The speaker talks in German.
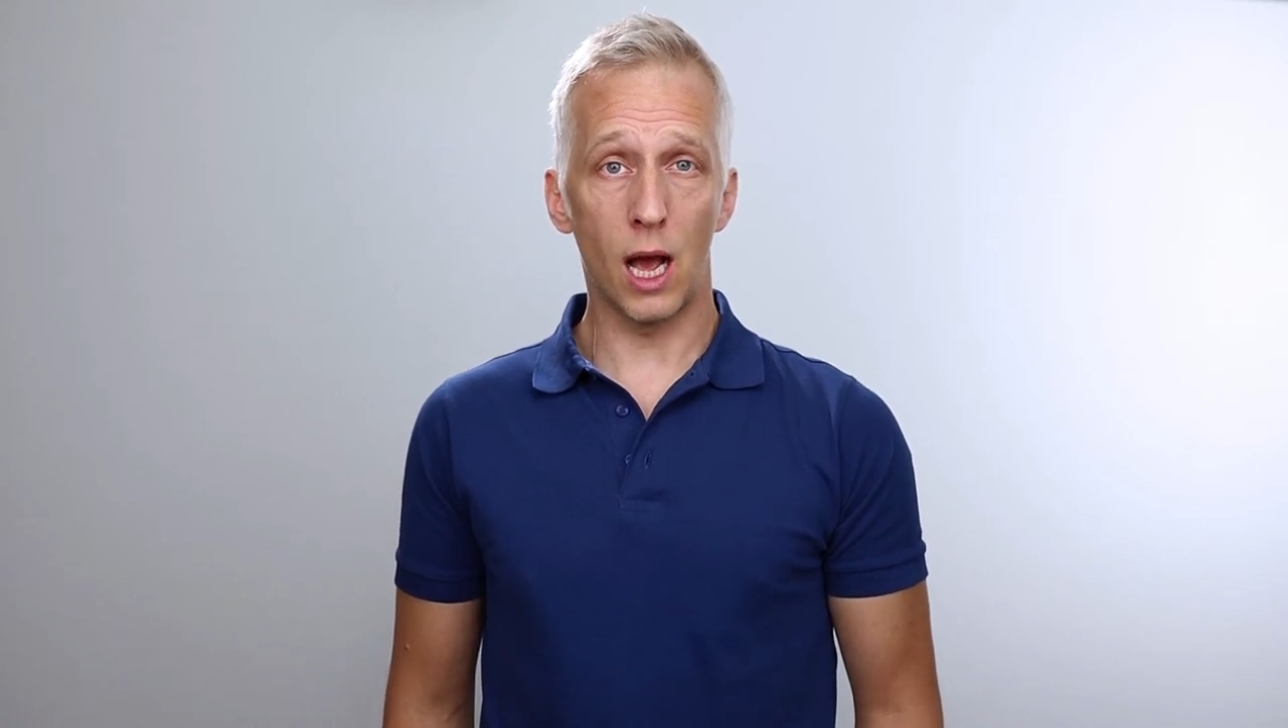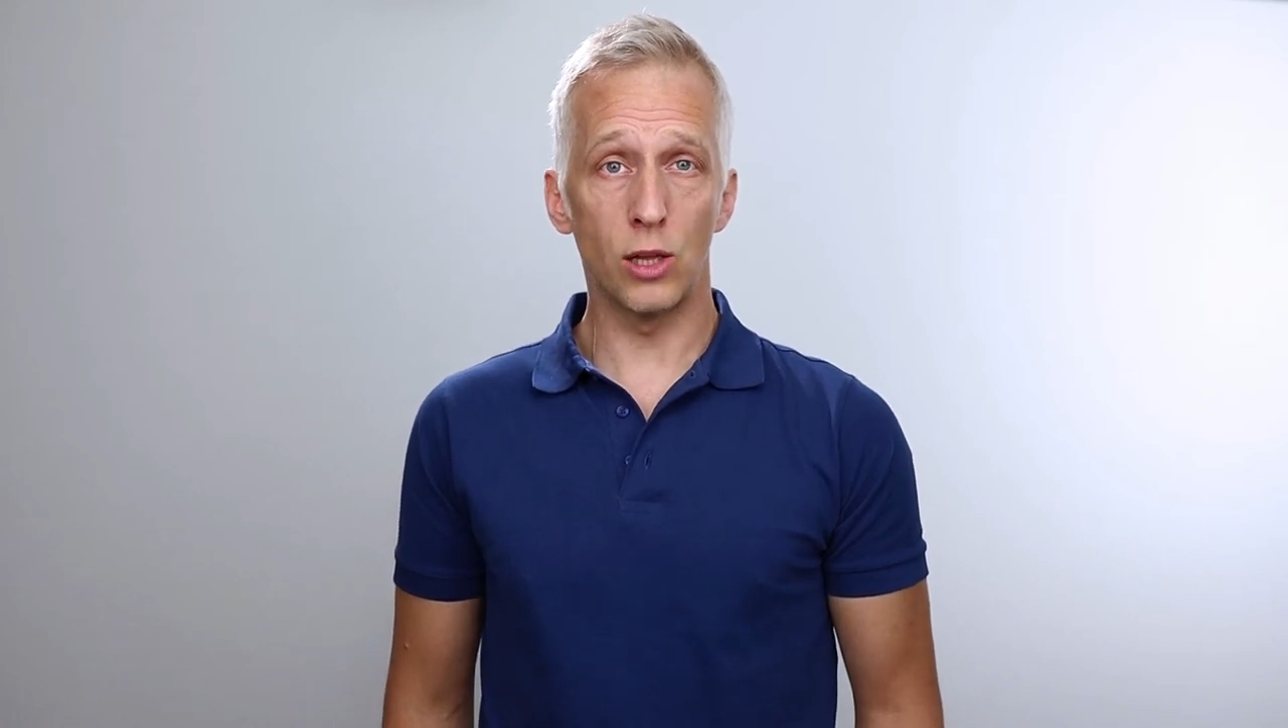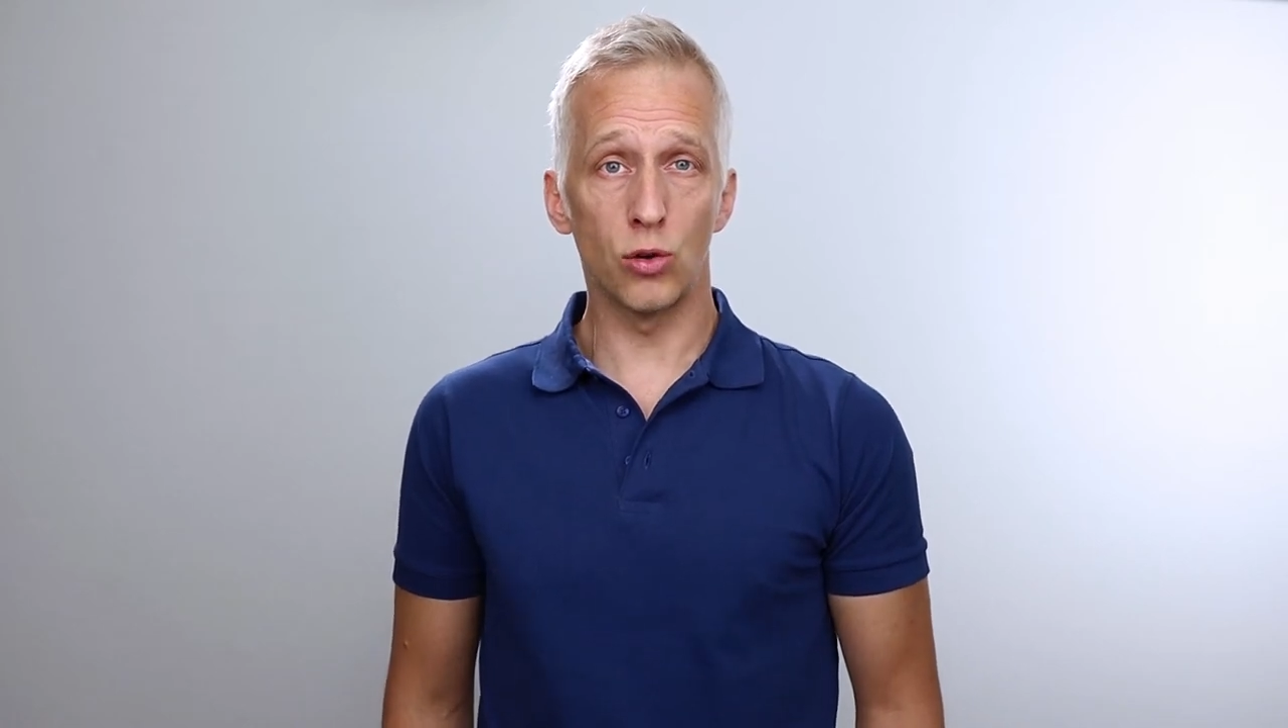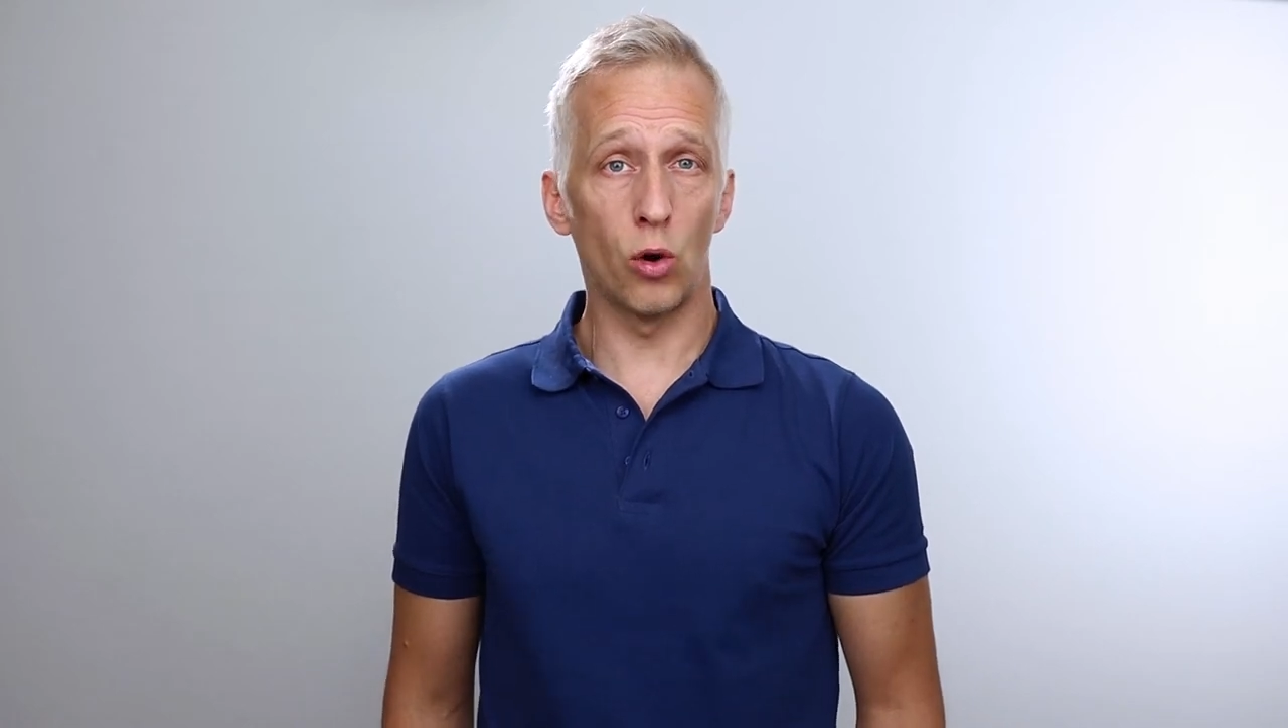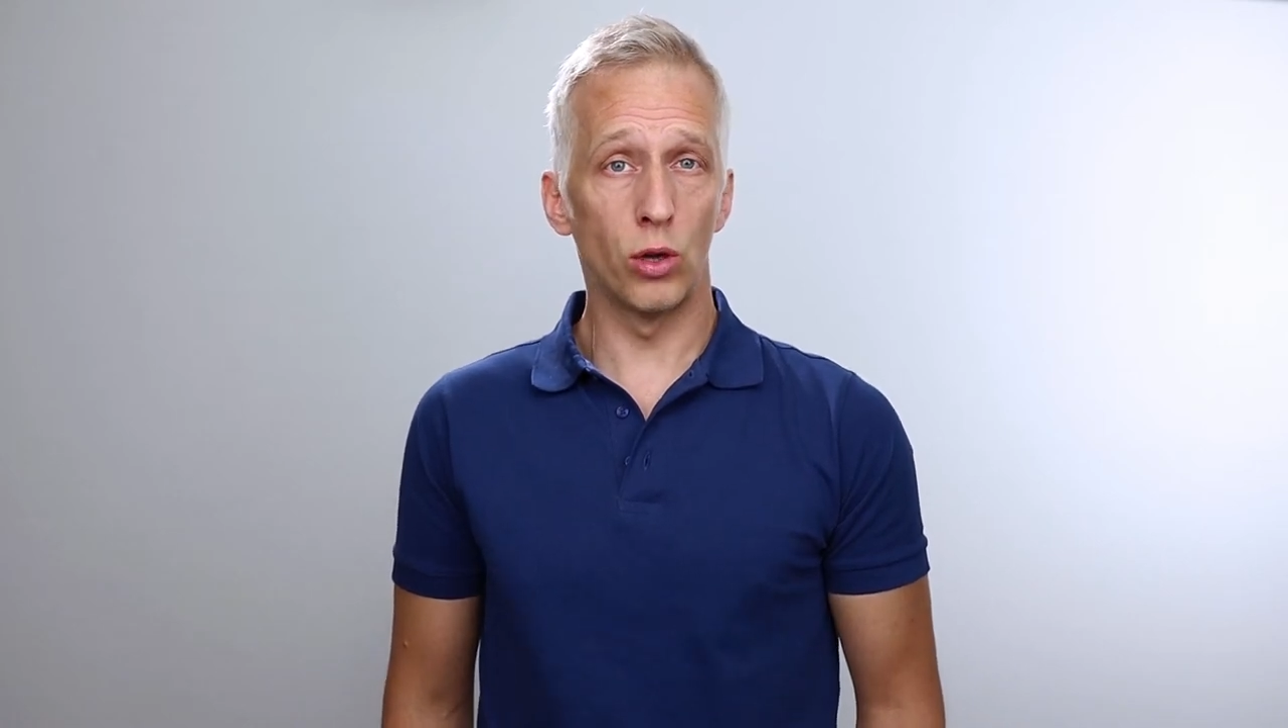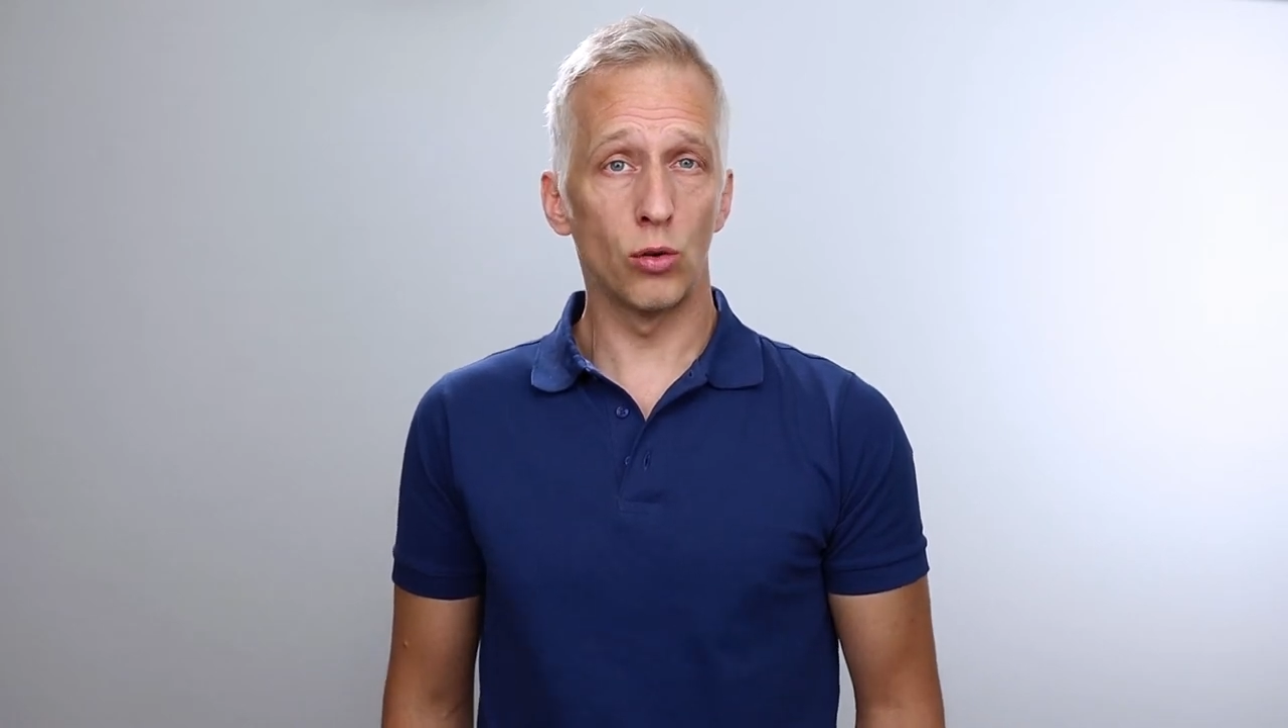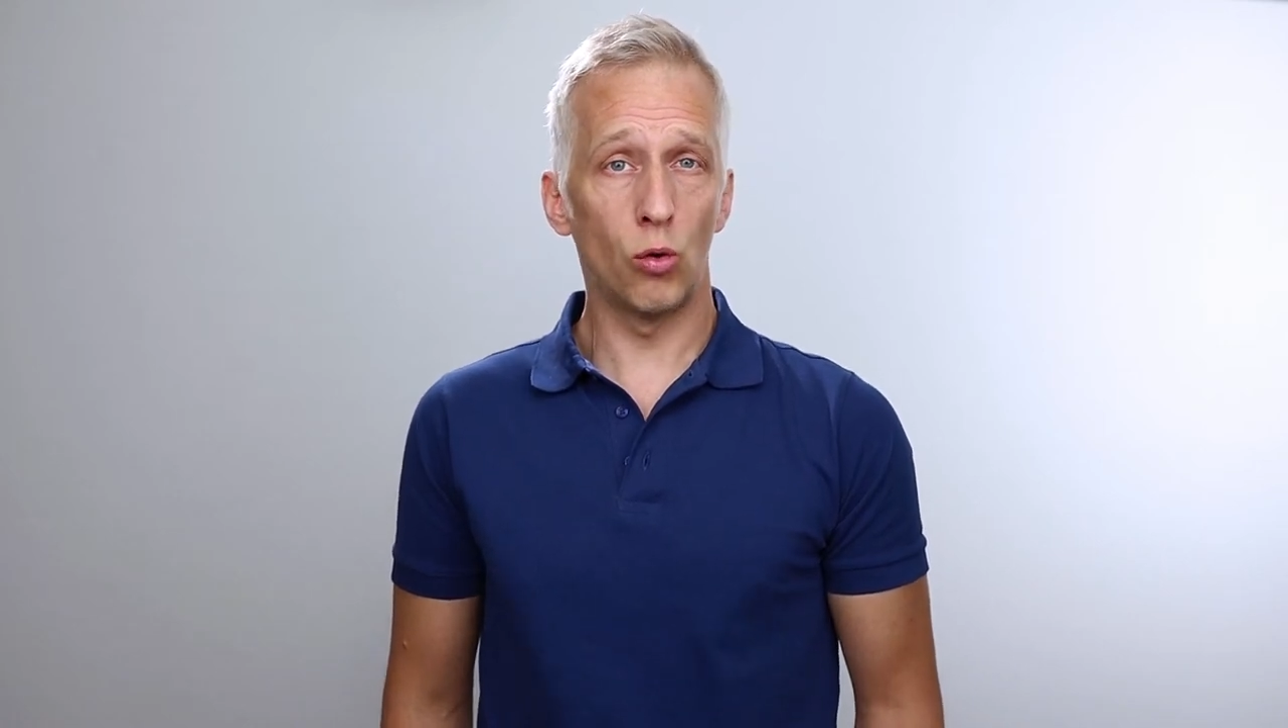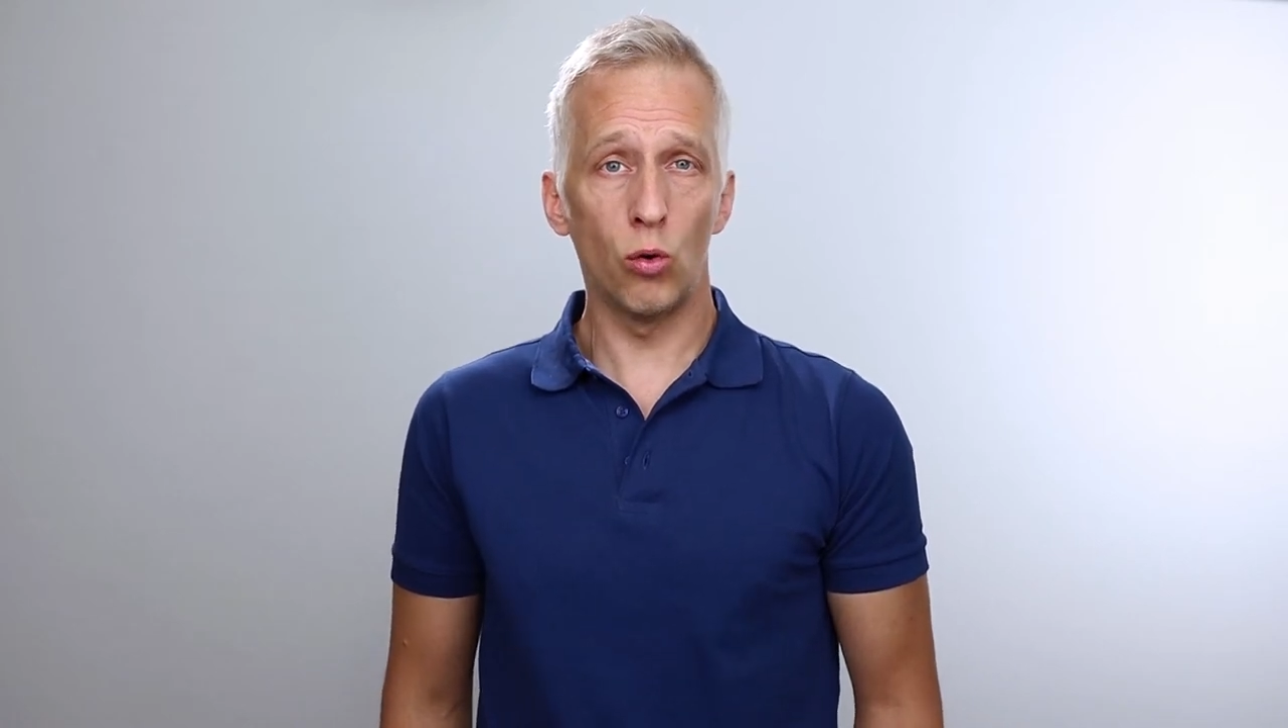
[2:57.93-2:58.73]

also Leute